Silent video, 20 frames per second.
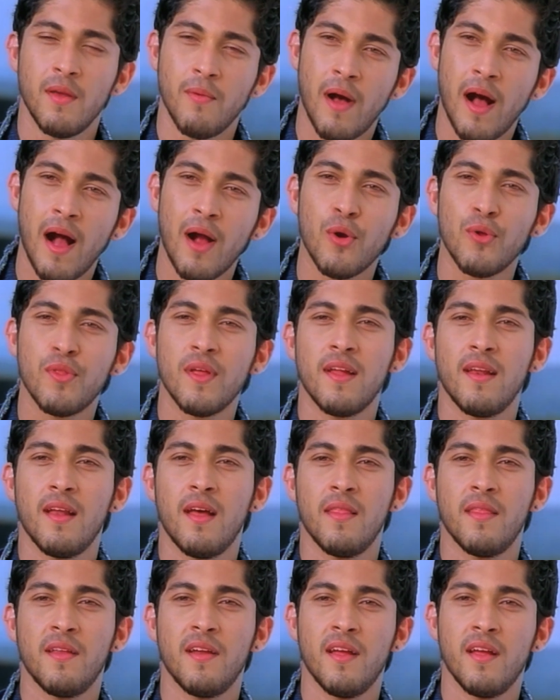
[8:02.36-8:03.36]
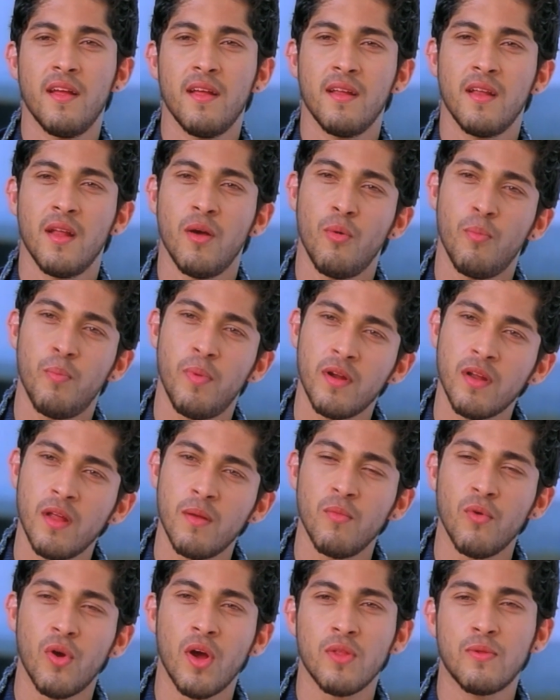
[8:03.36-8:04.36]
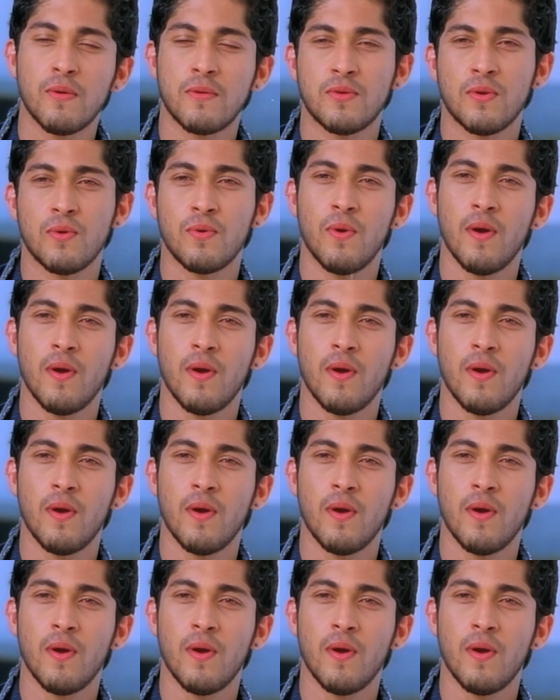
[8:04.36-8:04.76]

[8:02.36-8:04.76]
మీ వల్ల కాదు అంటే మా డాడీకి నేను మొహం కూడా